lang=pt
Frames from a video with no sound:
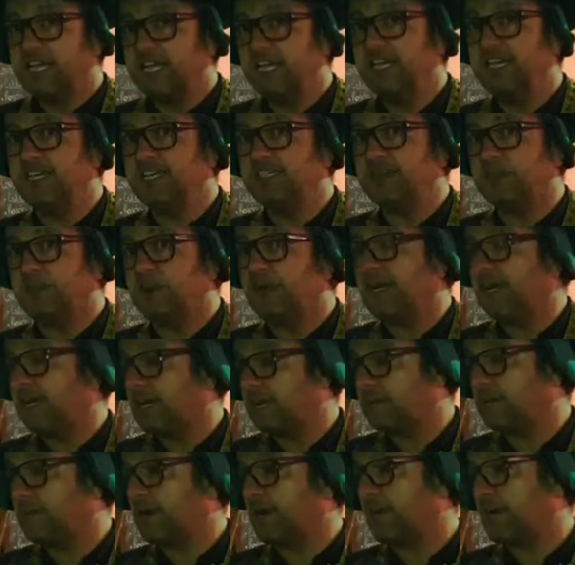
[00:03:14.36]
e também
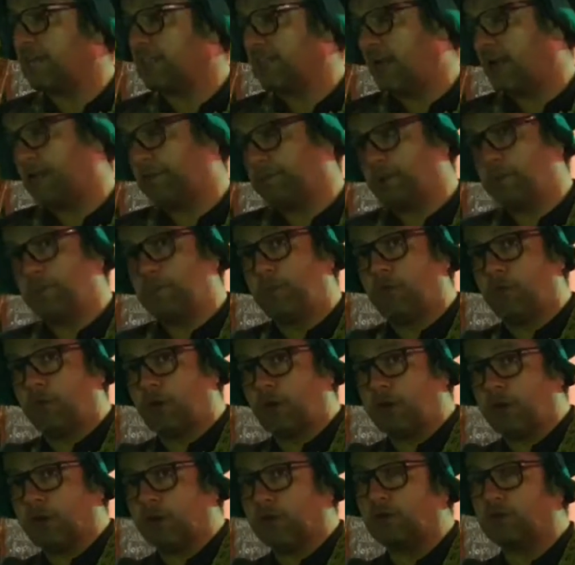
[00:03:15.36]
relembrar, ainda há bem
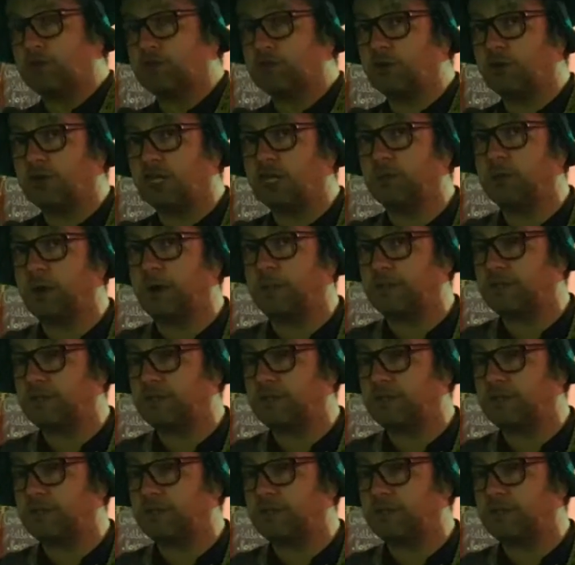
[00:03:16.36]
pouco aconteceu aqui uma